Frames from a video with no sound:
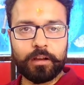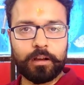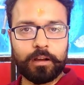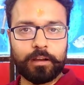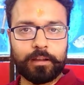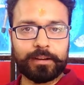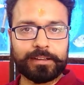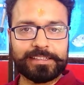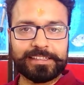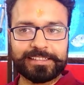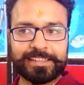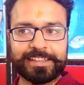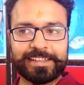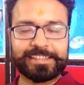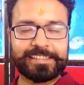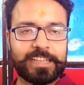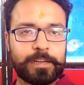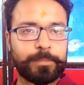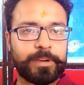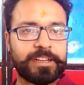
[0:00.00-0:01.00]
और इसी
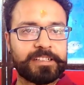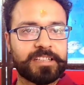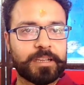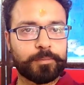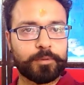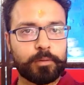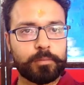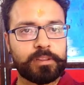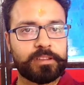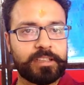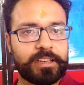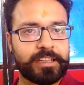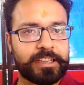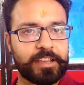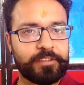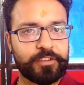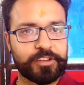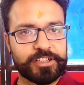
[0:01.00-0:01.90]
तरीके से अपडेट्स आपको मिलते रहेंगे